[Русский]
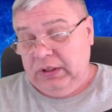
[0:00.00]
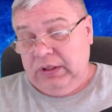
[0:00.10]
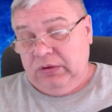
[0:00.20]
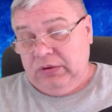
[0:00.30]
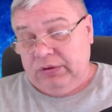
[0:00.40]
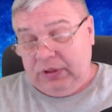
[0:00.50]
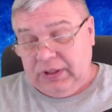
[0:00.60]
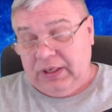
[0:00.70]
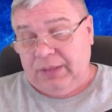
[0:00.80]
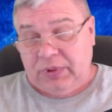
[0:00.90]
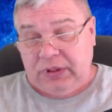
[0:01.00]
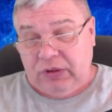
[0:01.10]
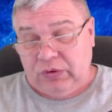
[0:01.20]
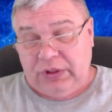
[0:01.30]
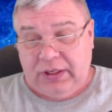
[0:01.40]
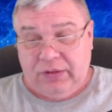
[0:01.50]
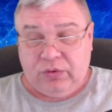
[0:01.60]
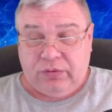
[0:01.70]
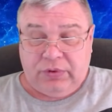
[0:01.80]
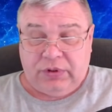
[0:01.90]
То есть я продолжаю
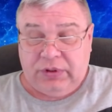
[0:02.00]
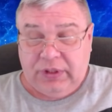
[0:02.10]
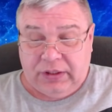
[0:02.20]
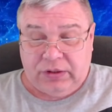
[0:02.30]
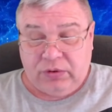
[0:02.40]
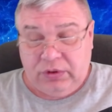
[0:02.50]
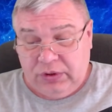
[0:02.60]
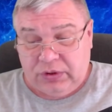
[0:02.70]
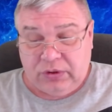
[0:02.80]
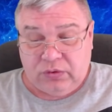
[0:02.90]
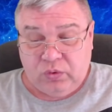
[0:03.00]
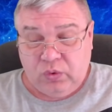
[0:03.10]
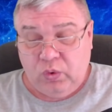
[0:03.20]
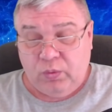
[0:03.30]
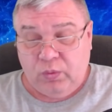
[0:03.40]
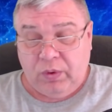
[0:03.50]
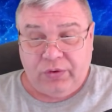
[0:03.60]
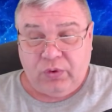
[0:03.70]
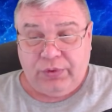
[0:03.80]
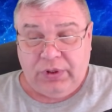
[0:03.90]
утверждать, что лично сугубо
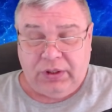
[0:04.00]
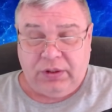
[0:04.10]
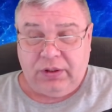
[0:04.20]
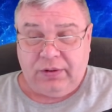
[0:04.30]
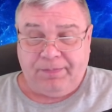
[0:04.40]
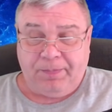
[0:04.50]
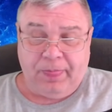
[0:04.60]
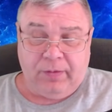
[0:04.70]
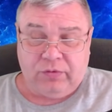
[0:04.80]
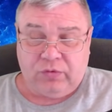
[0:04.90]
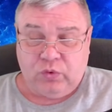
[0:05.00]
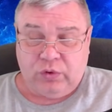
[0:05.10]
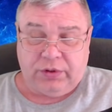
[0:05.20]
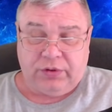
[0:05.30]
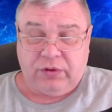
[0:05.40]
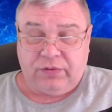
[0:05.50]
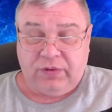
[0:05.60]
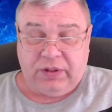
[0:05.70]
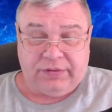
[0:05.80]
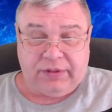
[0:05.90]
мое мнение, вот схожести с
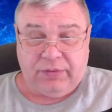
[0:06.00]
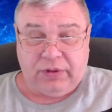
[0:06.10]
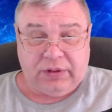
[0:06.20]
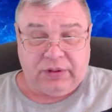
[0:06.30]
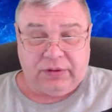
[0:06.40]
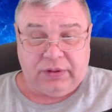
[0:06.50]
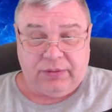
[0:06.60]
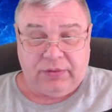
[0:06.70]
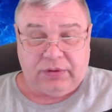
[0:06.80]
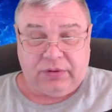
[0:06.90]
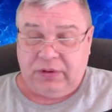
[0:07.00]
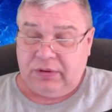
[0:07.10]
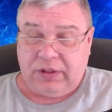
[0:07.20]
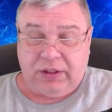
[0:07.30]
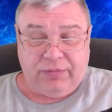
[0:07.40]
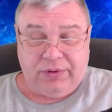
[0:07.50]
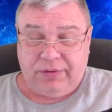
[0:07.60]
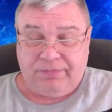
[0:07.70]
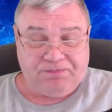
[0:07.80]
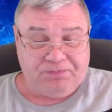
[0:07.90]
волосами Крис Кремер здесь как
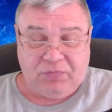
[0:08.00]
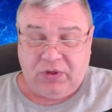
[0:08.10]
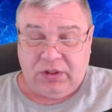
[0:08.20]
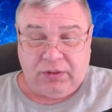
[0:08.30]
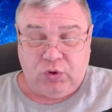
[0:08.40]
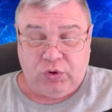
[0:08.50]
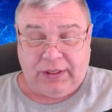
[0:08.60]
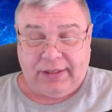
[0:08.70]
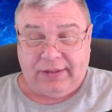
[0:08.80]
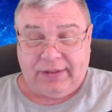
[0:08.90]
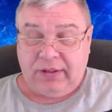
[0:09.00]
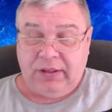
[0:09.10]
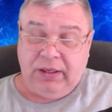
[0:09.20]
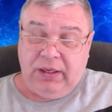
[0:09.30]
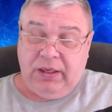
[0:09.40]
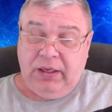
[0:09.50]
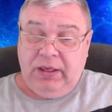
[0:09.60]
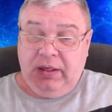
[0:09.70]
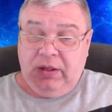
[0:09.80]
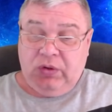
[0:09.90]
бы не наблюдается.
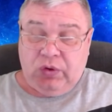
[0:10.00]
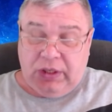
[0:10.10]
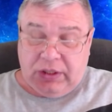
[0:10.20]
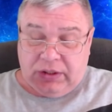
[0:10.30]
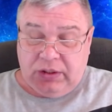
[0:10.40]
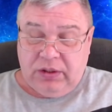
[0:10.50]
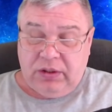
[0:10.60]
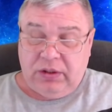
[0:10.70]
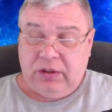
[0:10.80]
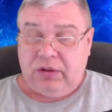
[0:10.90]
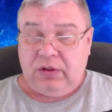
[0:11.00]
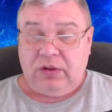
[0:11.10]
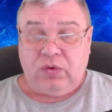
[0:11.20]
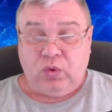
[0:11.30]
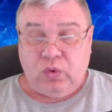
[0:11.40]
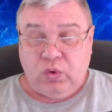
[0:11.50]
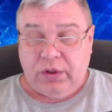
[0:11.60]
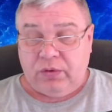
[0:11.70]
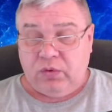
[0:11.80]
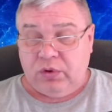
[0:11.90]
Но есть и
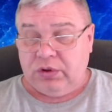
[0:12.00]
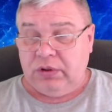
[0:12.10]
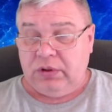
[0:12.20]
другой очень